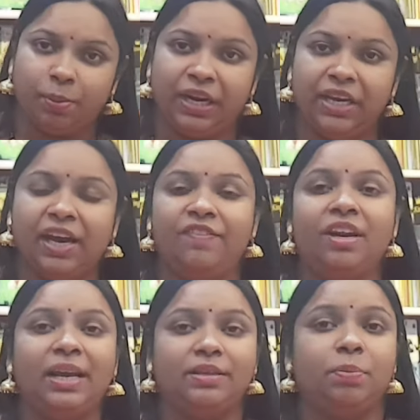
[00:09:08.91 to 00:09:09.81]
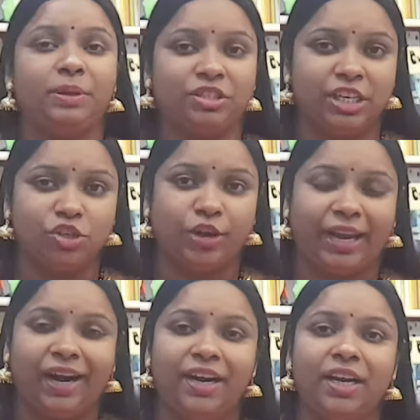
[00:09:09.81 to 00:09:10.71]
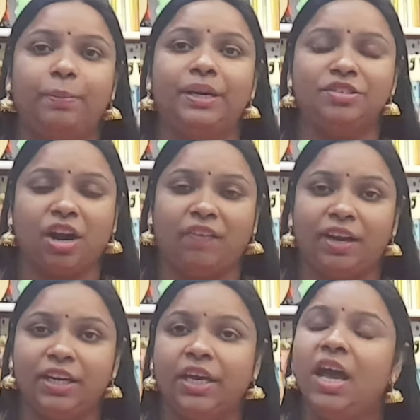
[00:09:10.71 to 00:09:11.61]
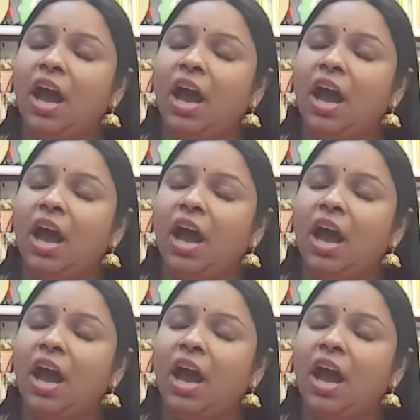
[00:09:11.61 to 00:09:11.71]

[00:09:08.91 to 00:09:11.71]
ప్రింటింగ్ అయినా లేకపోతే మిషనరీస్లో ఎలాంటి అప్డేట్స్ కావాలి